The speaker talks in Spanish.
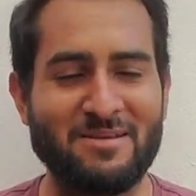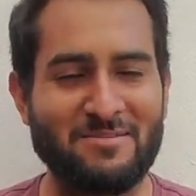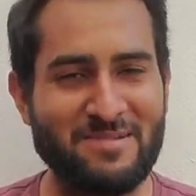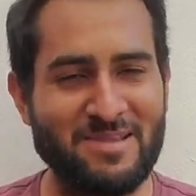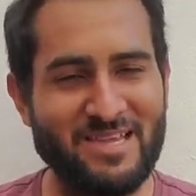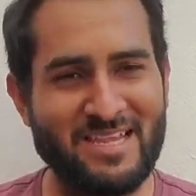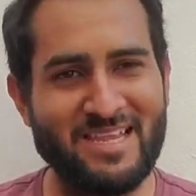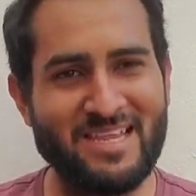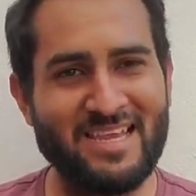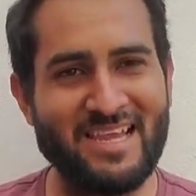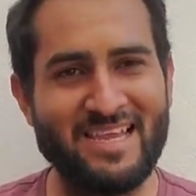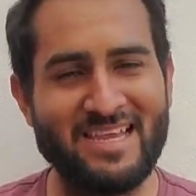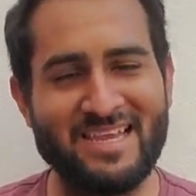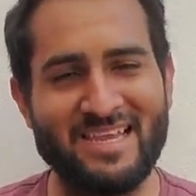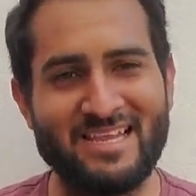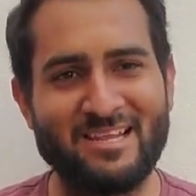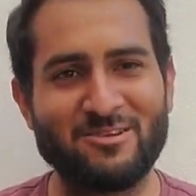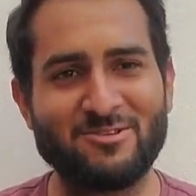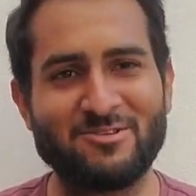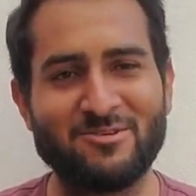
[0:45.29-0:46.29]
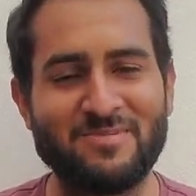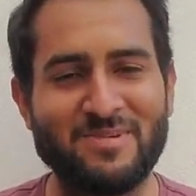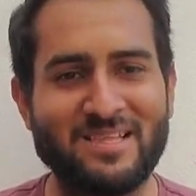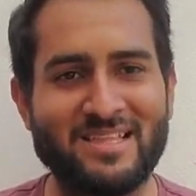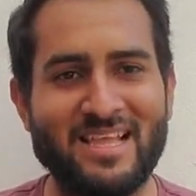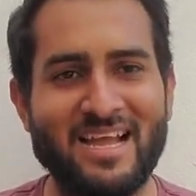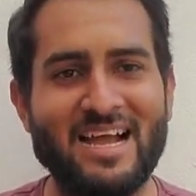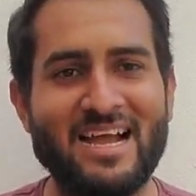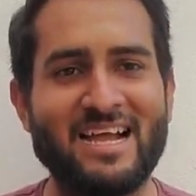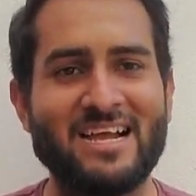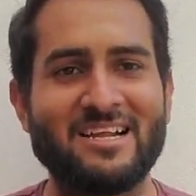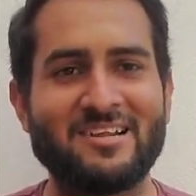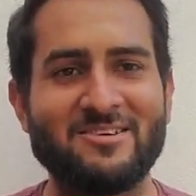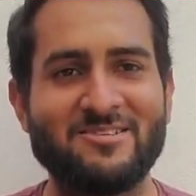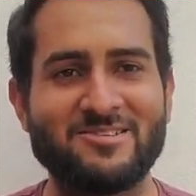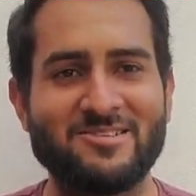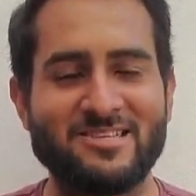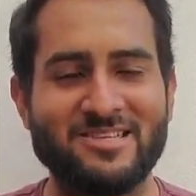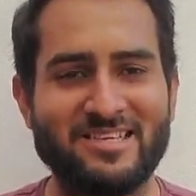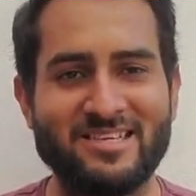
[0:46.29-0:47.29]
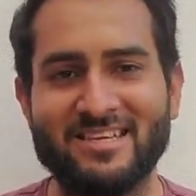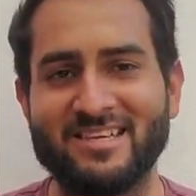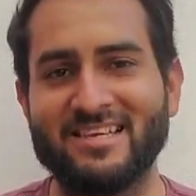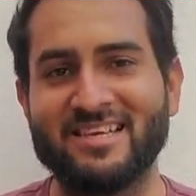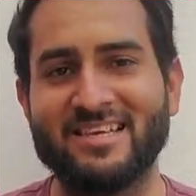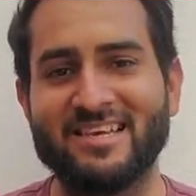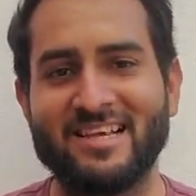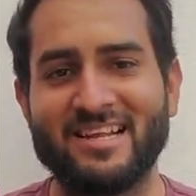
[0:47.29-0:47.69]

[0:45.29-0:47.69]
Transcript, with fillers: que vi ahí en los comentarios y